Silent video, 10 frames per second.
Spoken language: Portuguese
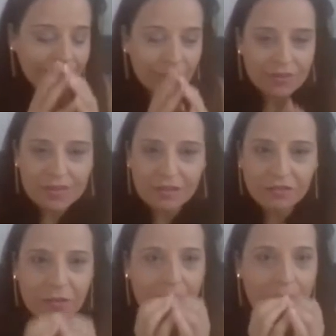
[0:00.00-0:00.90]
Então, esse
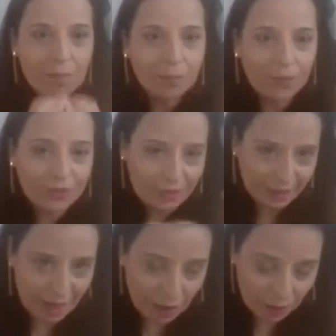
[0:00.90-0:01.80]
livro é muito
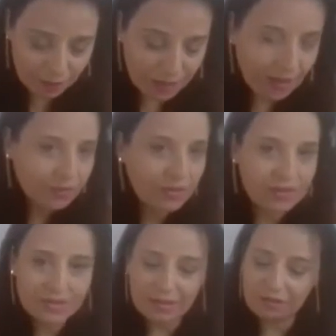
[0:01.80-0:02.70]
legal. Eu
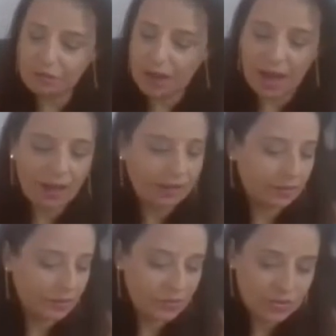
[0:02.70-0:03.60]
tenho esse livro há
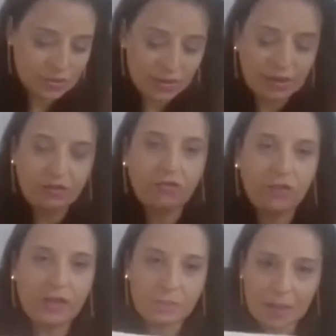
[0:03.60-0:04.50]
anos e
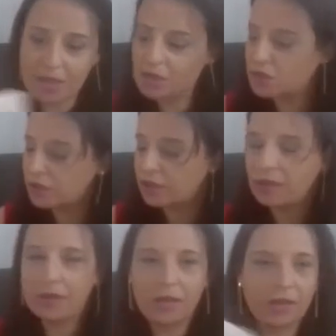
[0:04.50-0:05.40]
vira e mexe,
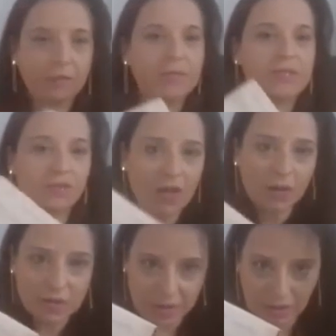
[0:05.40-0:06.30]
mas eu
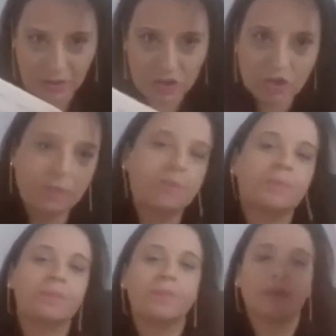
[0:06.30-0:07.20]
falo o seguinte:
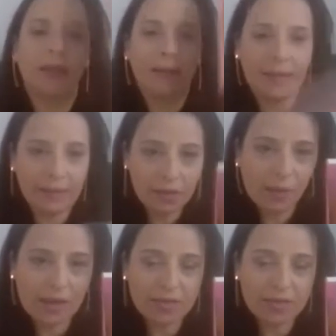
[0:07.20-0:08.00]
lê Dom